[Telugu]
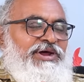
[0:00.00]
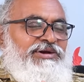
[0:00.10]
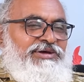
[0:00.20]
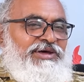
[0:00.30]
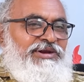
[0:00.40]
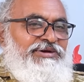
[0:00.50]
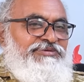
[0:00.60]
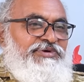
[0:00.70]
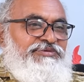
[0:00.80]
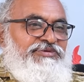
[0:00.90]
నాటకాలను
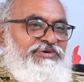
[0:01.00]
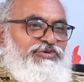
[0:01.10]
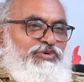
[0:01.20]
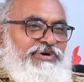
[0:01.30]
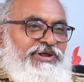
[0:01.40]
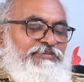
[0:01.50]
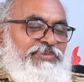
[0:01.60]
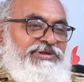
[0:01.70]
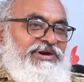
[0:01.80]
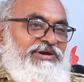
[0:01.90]
జడ్జి చేసేవాడు ఆయన
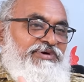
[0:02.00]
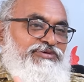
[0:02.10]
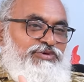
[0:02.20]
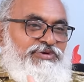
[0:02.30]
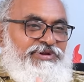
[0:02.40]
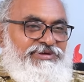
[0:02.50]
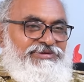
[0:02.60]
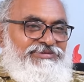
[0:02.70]
పదేళ్ల వయసులోనే